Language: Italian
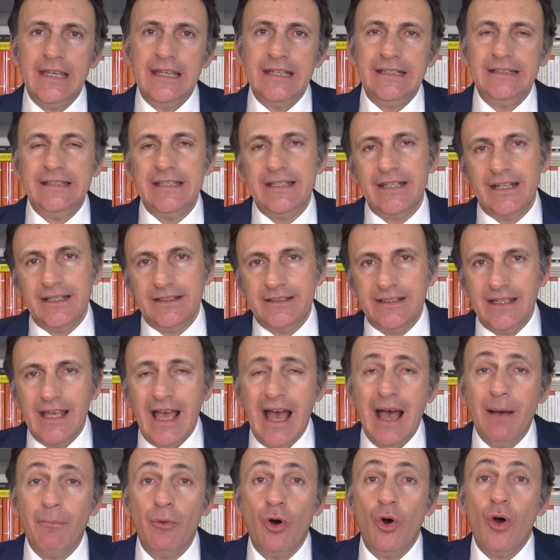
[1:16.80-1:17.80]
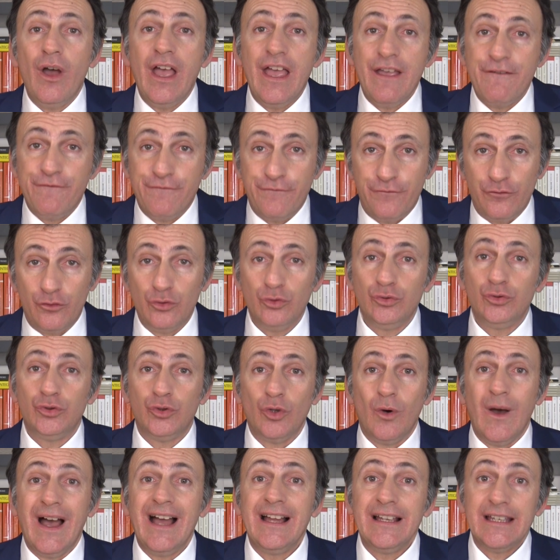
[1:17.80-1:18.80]
Dire ti amo è
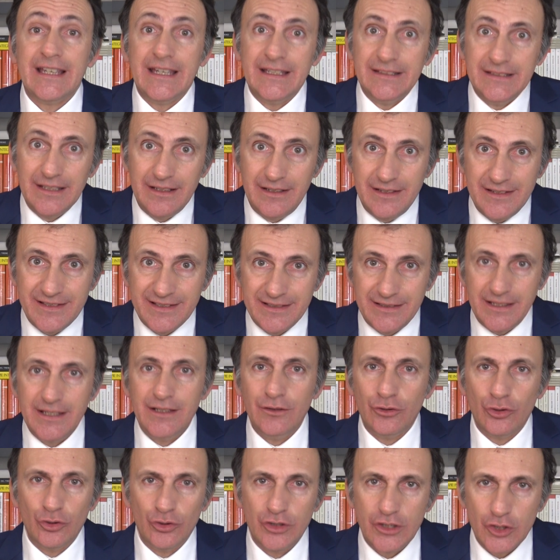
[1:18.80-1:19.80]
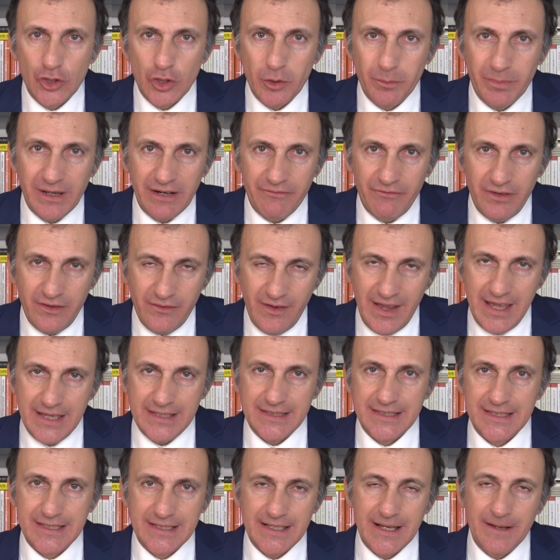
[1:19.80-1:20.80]
frutto anche dell'istinto di
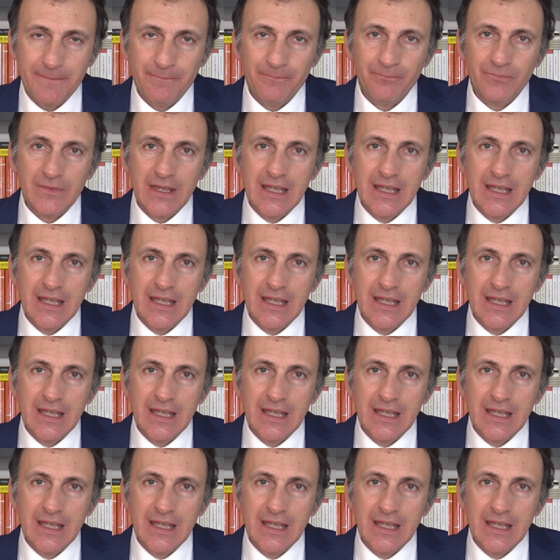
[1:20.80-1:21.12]
sopravvivenza